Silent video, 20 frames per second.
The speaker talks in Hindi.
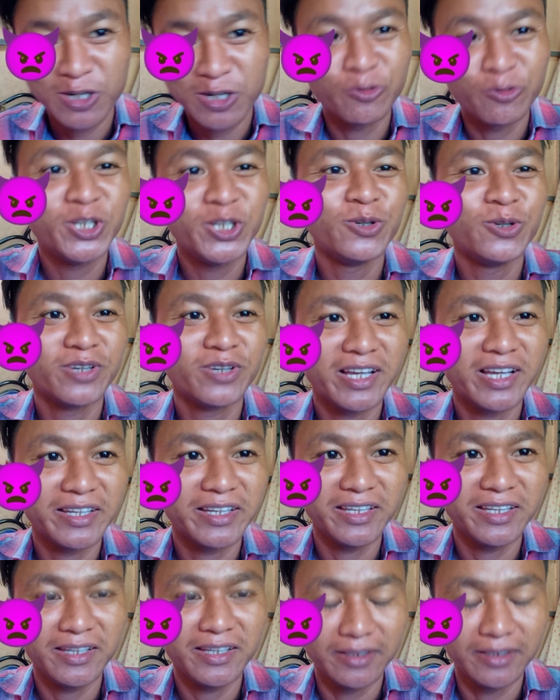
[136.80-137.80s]
दूसरा वीडियो हो गया
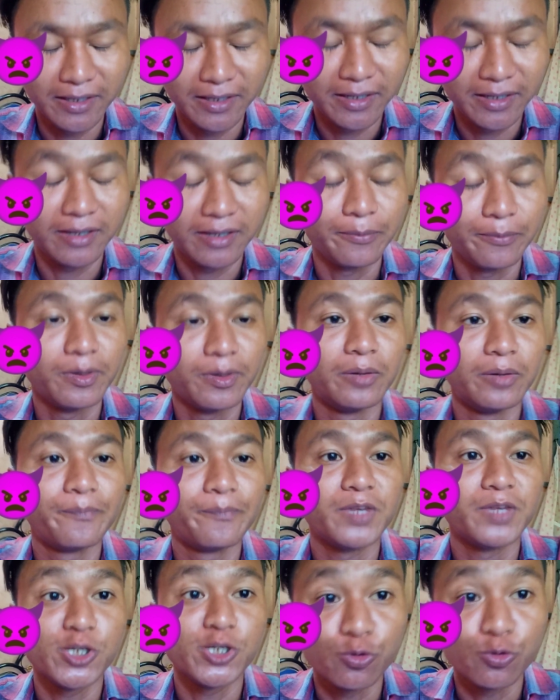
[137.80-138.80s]
कि
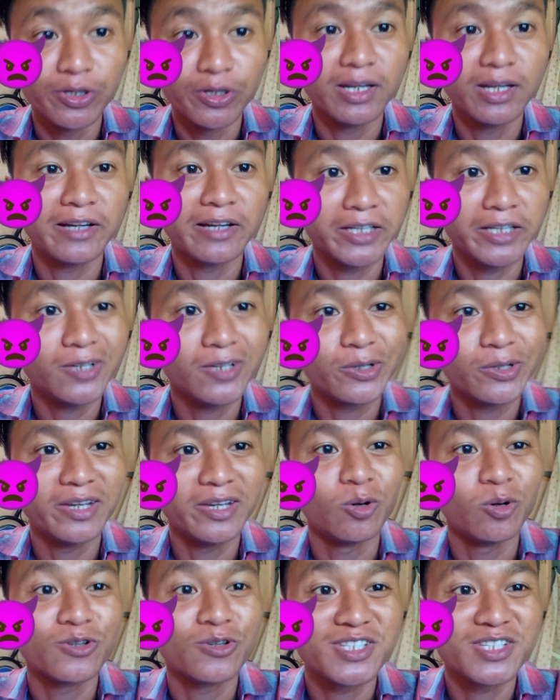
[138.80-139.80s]
ये स्टूडेंट लड़की लोग
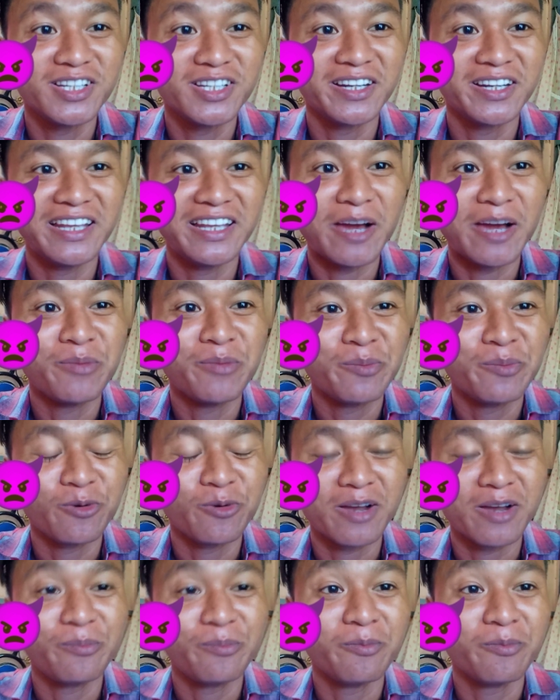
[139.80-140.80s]
है और यहाँ हमें
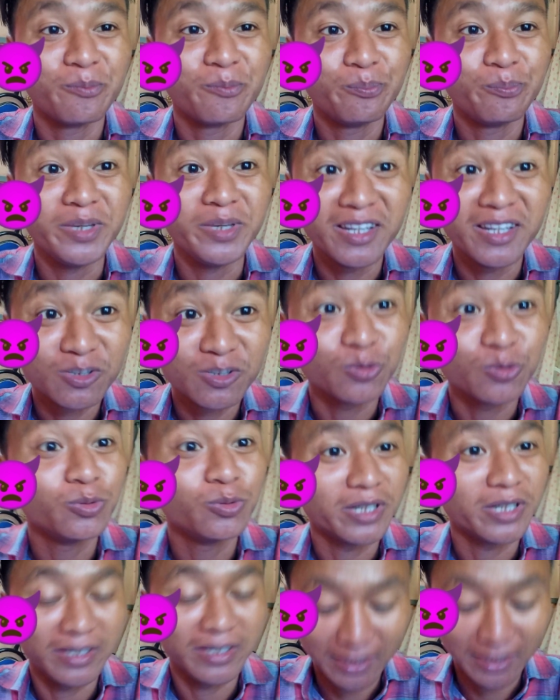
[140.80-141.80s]
पूरा पीना
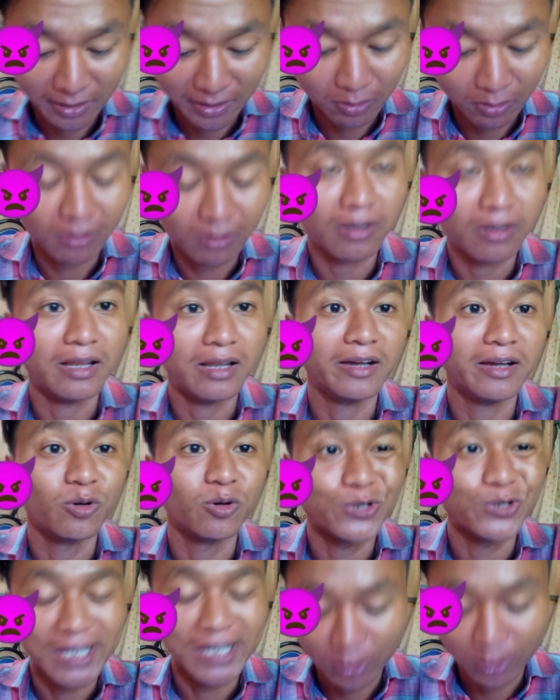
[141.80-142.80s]
शुरू कर दिया है तो वाला
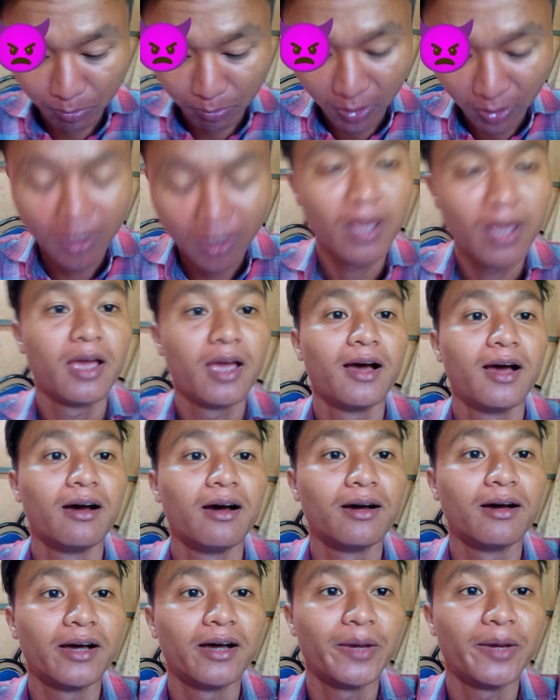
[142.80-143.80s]
को जान मतलब, तुम
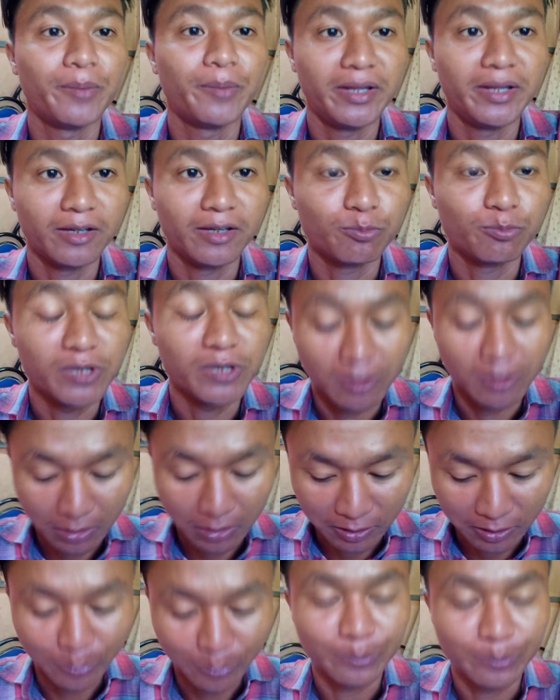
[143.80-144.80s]
लोग मैंने बिला
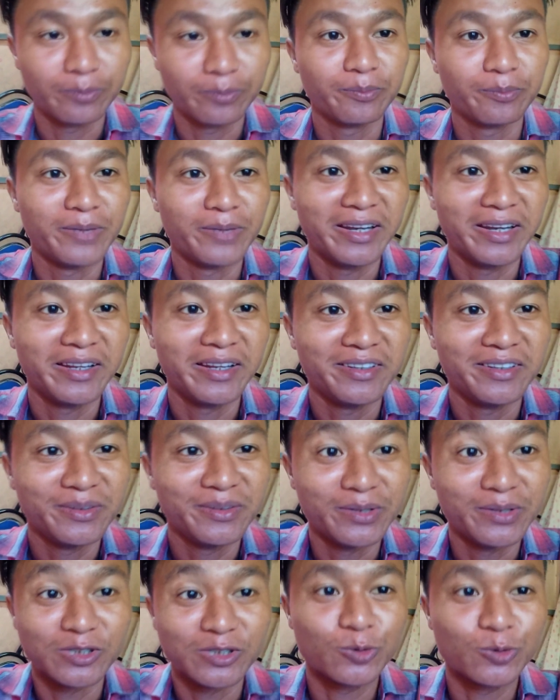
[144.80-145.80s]
ला तुम मैंने
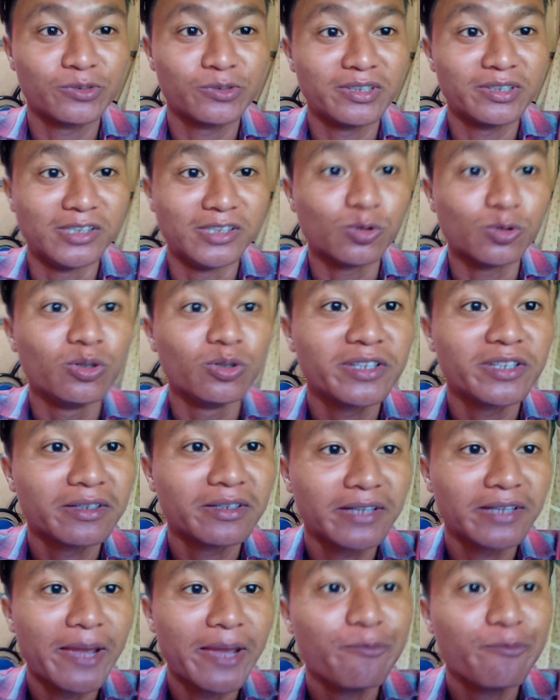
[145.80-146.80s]
रसम स्कूल
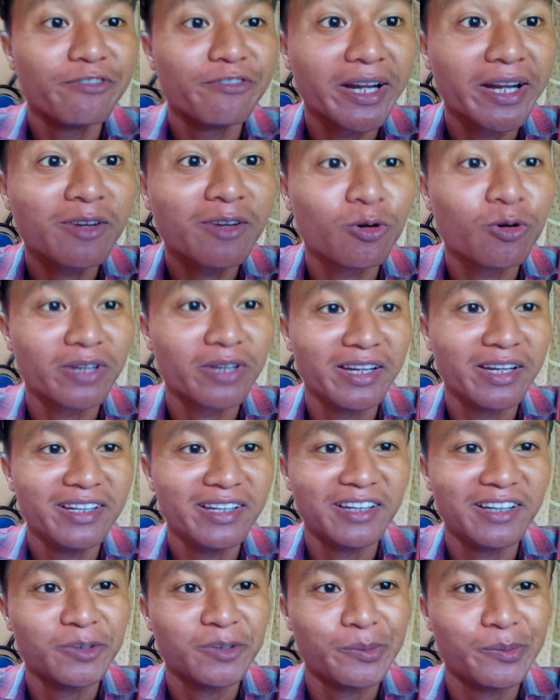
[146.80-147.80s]
टाइम ब्रेक होते
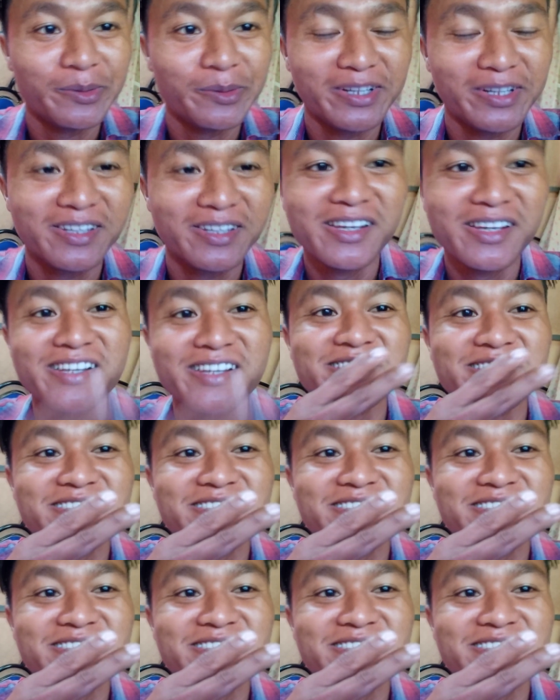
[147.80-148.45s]
नहीं ला मैंने